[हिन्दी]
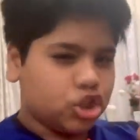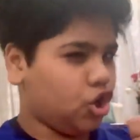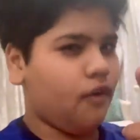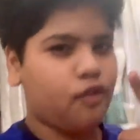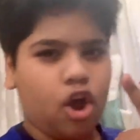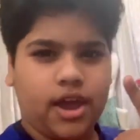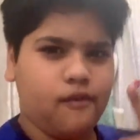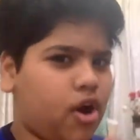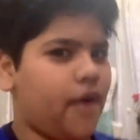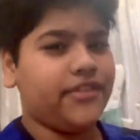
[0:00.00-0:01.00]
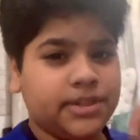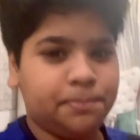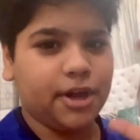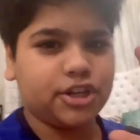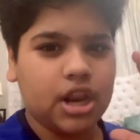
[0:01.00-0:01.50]
जो ब्लॉग है वो काफ़ी
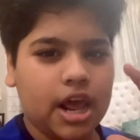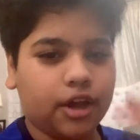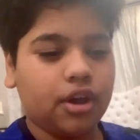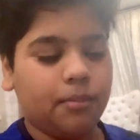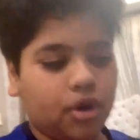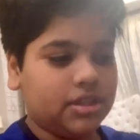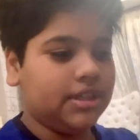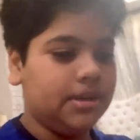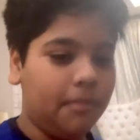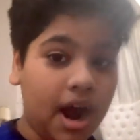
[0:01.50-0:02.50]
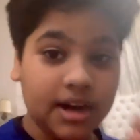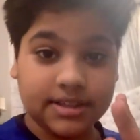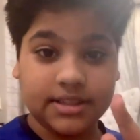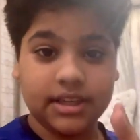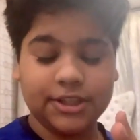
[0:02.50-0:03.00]
स्पेशल है क्योंकि बहुत ही
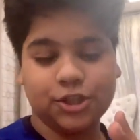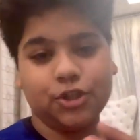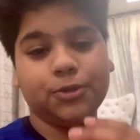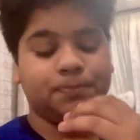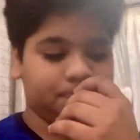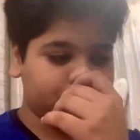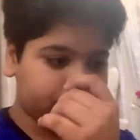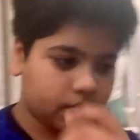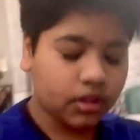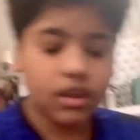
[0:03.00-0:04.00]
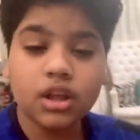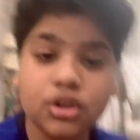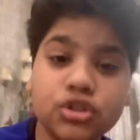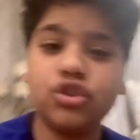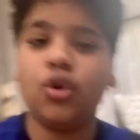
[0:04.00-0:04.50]
डिमांड्स थी जो
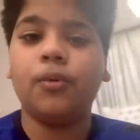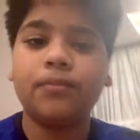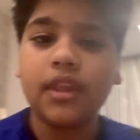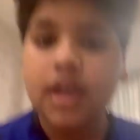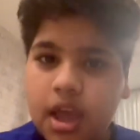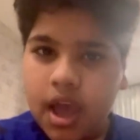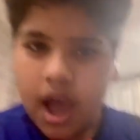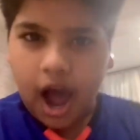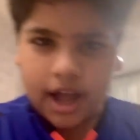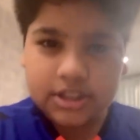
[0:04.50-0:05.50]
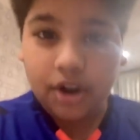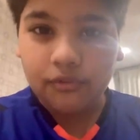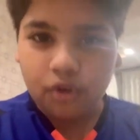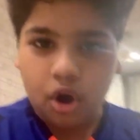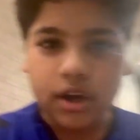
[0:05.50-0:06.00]
सो so, आज का
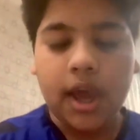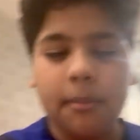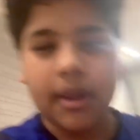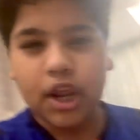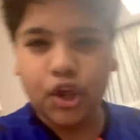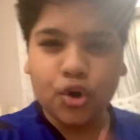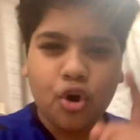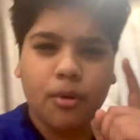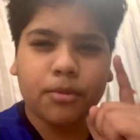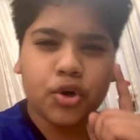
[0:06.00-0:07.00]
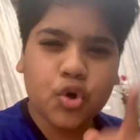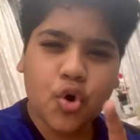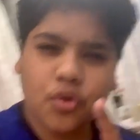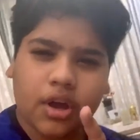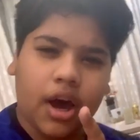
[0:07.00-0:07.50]
ब्लॉग है मेरे रूम
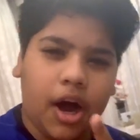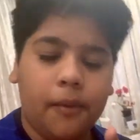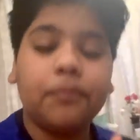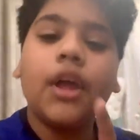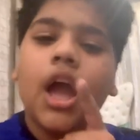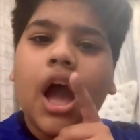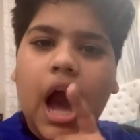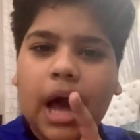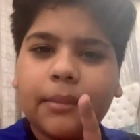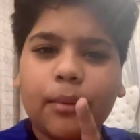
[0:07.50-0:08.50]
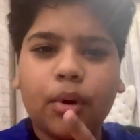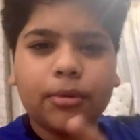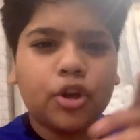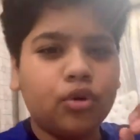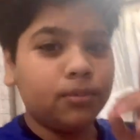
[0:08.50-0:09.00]
टूर का आज मैं आपको
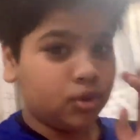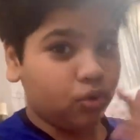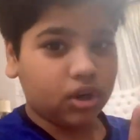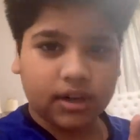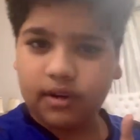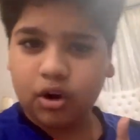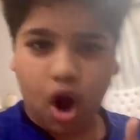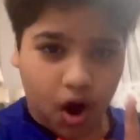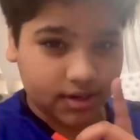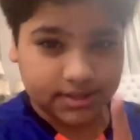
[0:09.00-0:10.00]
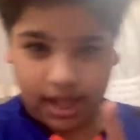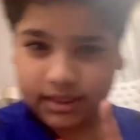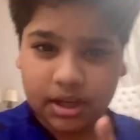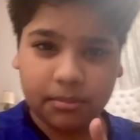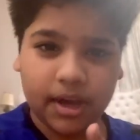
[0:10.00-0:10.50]
अपना रूम टूर करवाऊंगा और
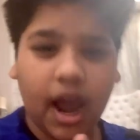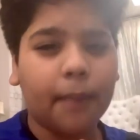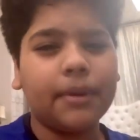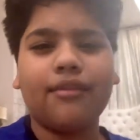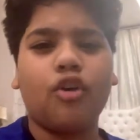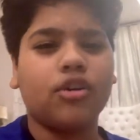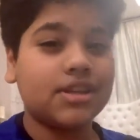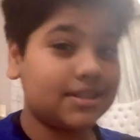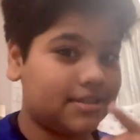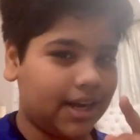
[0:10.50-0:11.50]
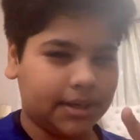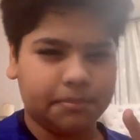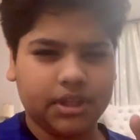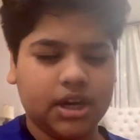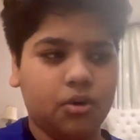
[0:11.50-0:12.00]
साथ ही मैं अपना ब्लॉगिंग सेटअप
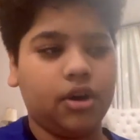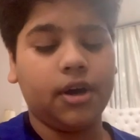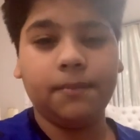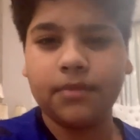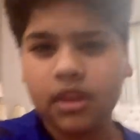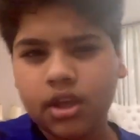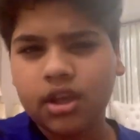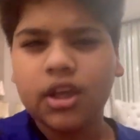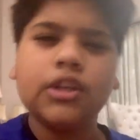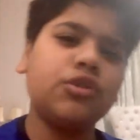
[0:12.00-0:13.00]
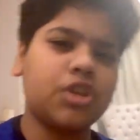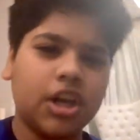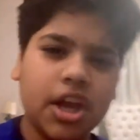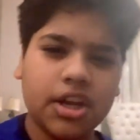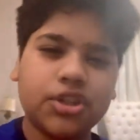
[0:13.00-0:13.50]
भी दिखाऊंगा सो so,
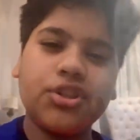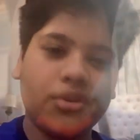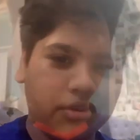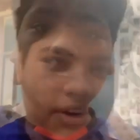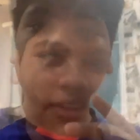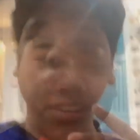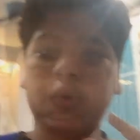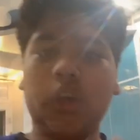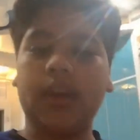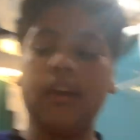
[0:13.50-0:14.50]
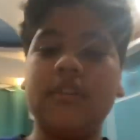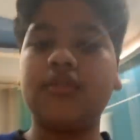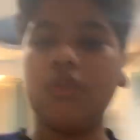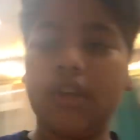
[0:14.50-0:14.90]
चलिए शुरू गाइस सो